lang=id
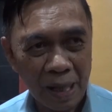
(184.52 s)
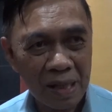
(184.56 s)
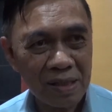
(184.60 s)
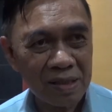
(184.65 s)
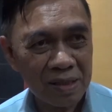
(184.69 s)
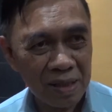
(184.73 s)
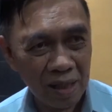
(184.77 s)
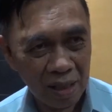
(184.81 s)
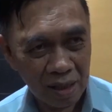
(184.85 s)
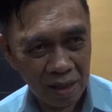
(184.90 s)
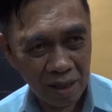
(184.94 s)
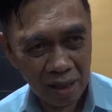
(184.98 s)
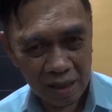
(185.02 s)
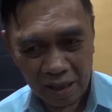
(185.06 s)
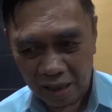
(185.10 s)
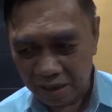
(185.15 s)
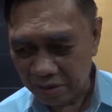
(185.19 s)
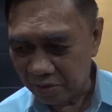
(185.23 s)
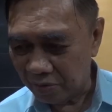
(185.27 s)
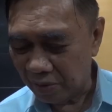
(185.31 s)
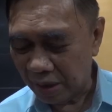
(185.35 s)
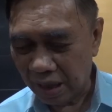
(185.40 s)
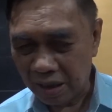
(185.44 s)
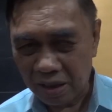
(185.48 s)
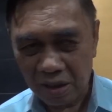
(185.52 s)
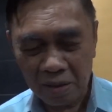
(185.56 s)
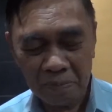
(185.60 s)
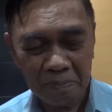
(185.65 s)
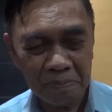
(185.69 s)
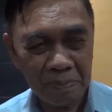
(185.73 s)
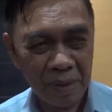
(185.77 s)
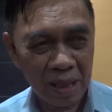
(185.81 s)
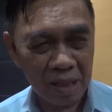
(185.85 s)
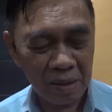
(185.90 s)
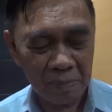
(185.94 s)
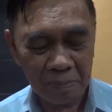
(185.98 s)
pasar, ada jualan
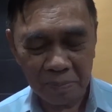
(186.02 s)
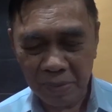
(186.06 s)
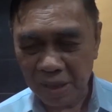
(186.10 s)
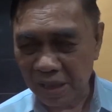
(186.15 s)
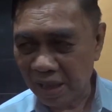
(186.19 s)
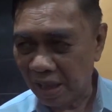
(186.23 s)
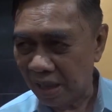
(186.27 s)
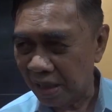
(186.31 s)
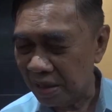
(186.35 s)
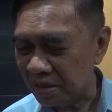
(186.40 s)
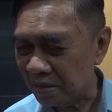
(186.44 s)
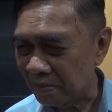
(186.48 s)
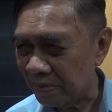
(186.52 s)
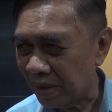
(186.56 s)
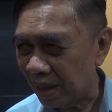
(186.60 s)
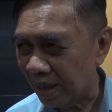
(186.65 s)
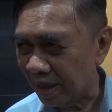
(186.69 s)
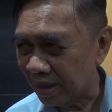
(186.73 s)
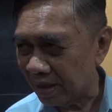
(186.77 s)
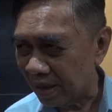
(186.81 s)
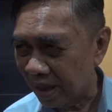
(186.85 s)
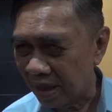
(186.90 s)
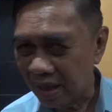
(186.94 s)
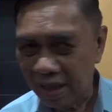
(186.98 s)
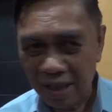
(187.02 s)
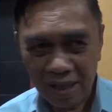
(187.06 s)
rempah-rempah dan sebagainya.